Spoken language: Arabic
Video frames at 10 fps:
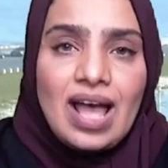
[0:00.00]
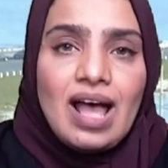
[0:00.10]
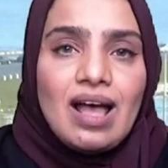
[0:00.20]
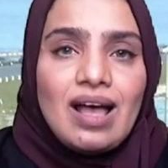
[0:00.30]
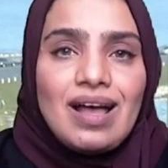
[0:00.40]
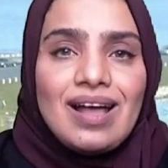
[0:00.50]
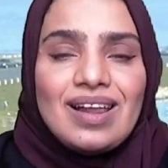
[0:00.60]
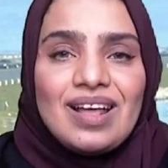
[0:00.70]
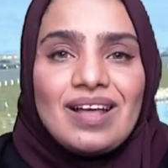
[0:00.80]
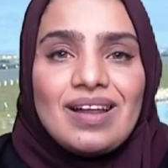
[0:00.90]
آه،
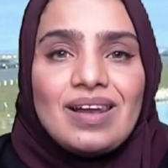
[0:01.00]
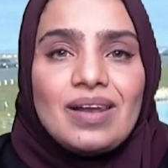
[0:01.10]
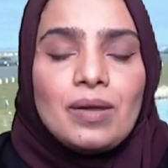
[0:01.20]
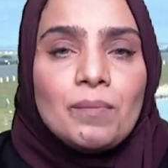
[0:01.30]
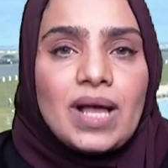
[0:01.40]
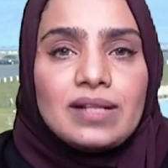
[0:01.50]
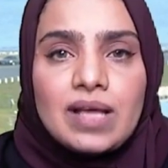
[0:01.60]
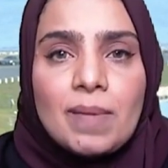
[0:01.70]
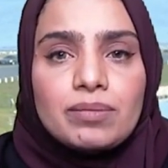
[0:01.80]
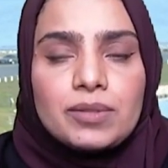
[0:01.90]
آه، ما انت
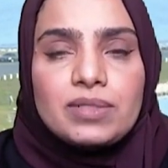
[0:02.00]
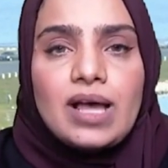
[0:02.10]
ما بتبدا